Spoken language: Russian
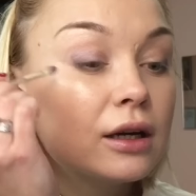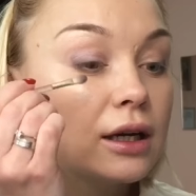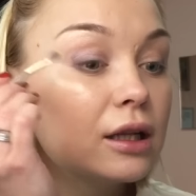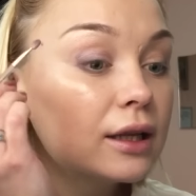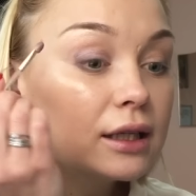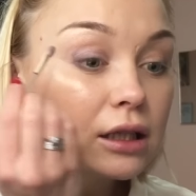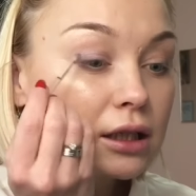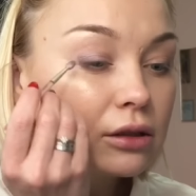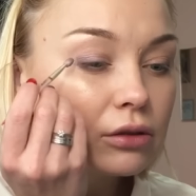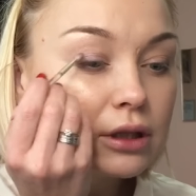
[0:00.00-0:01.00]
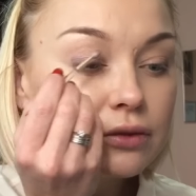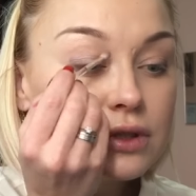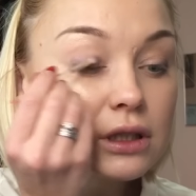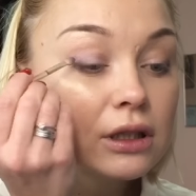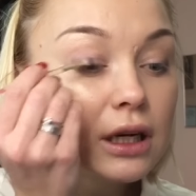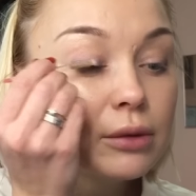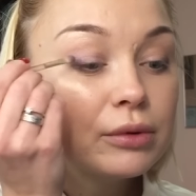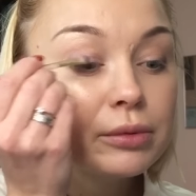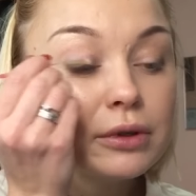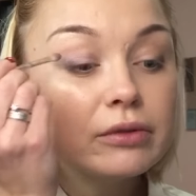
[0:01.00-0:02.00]
хайлайтер, который я всегда
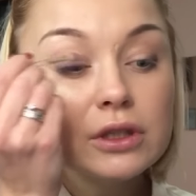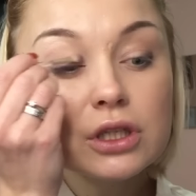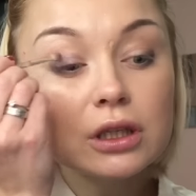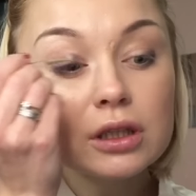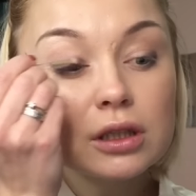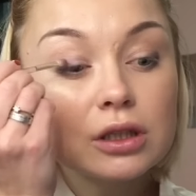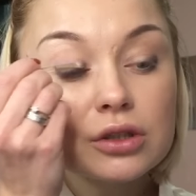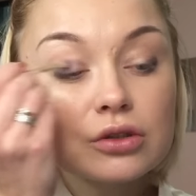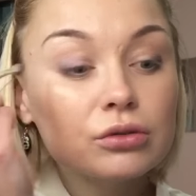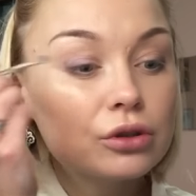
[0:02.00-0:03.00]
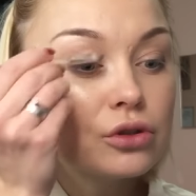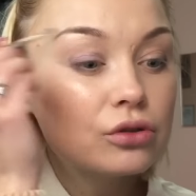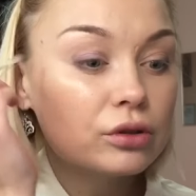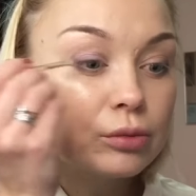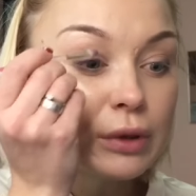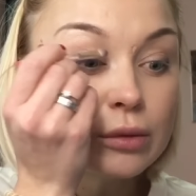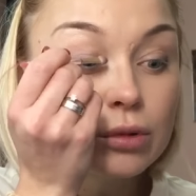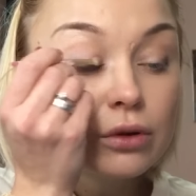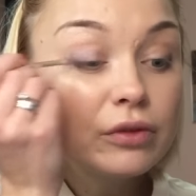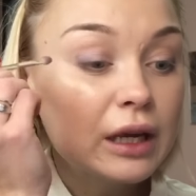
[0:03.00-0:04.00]
по привычке наношу еще и под
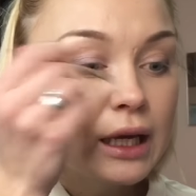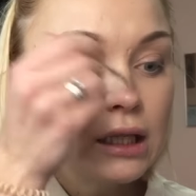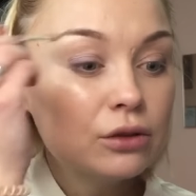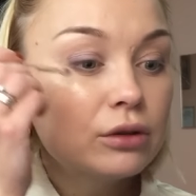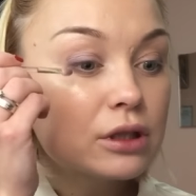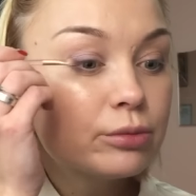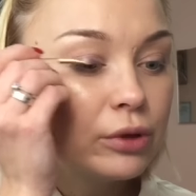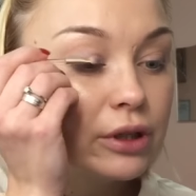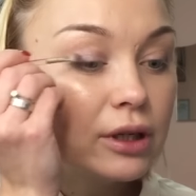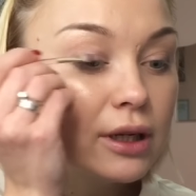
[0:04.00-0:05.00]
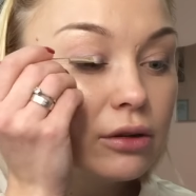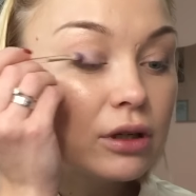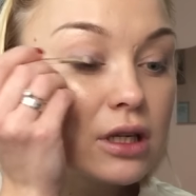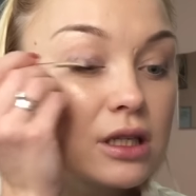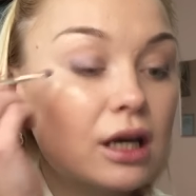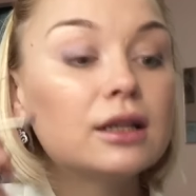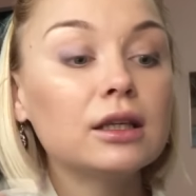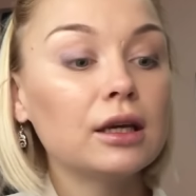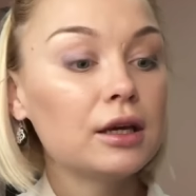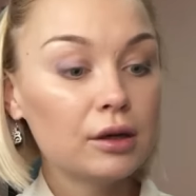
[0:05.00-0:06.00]
бровь, ну и распределяю
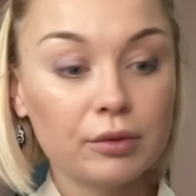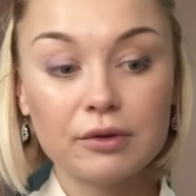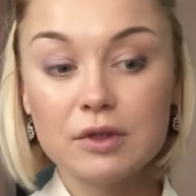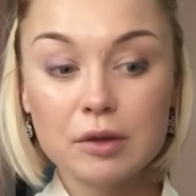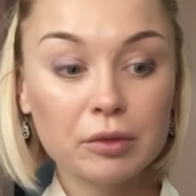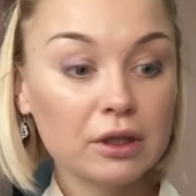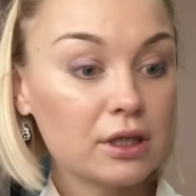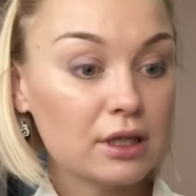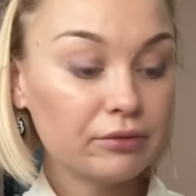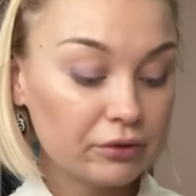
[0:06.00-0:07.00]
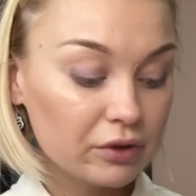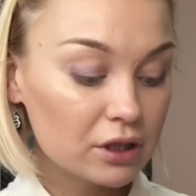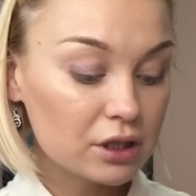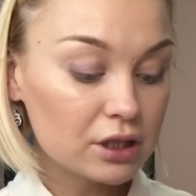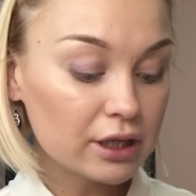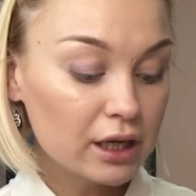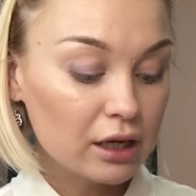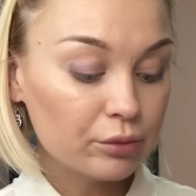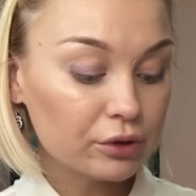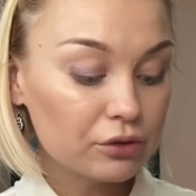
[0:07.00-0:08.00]
остатки по всем глазам. Вы видите,
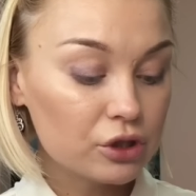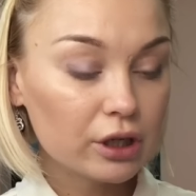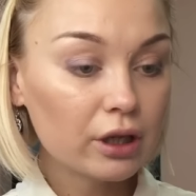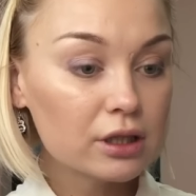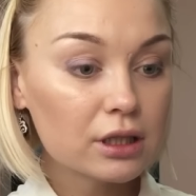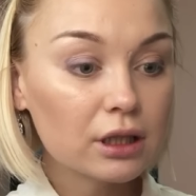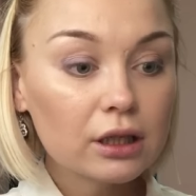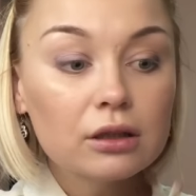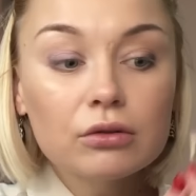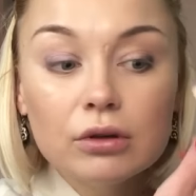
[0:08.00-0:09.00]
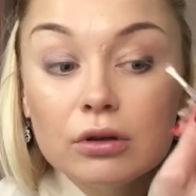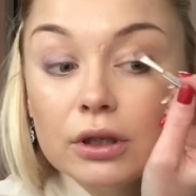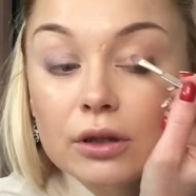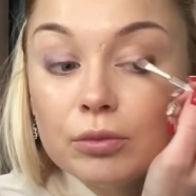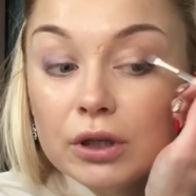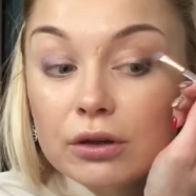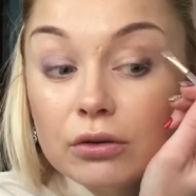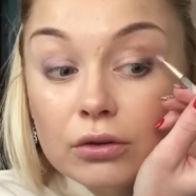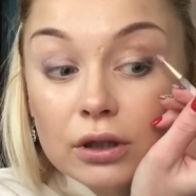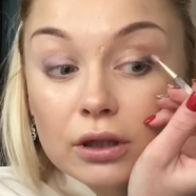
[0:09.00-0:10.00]
получается, да, такой легкий
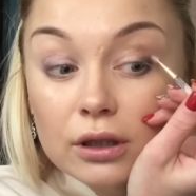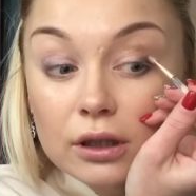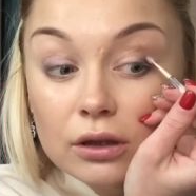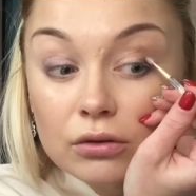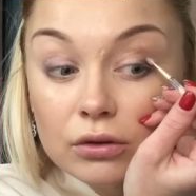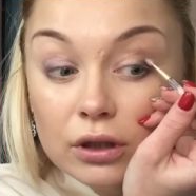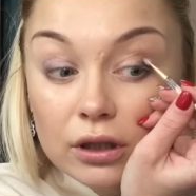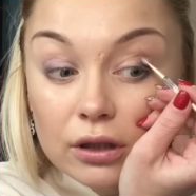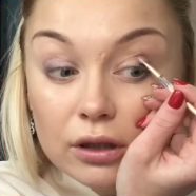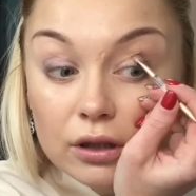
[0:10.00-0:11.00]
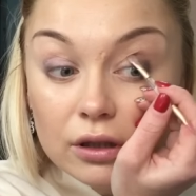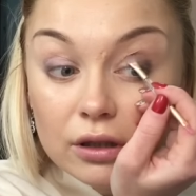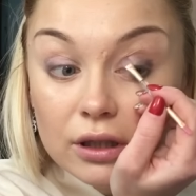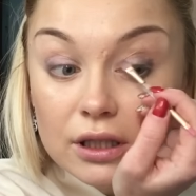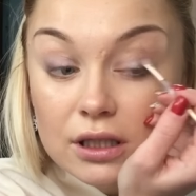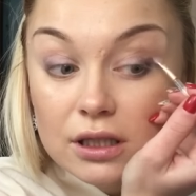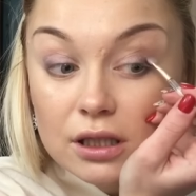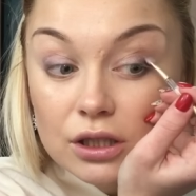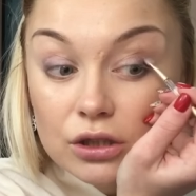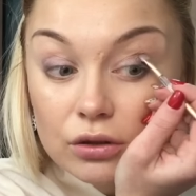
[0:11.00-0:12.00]
переход, который
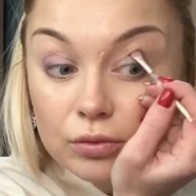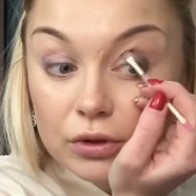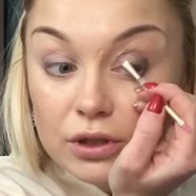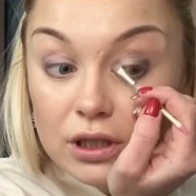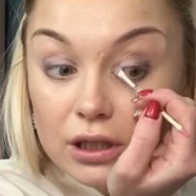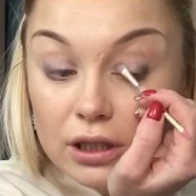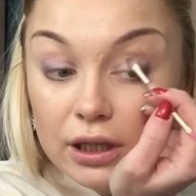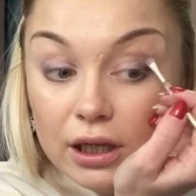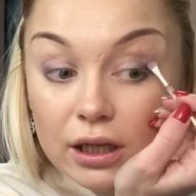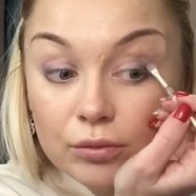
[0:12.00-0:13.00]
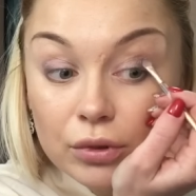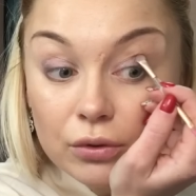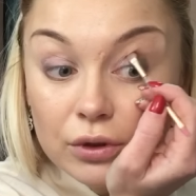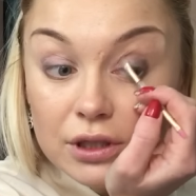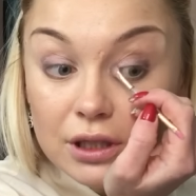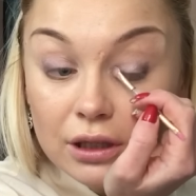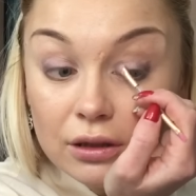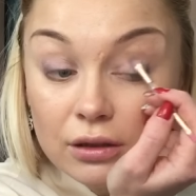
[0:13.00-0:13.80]
достичь, ну просто нереально просто.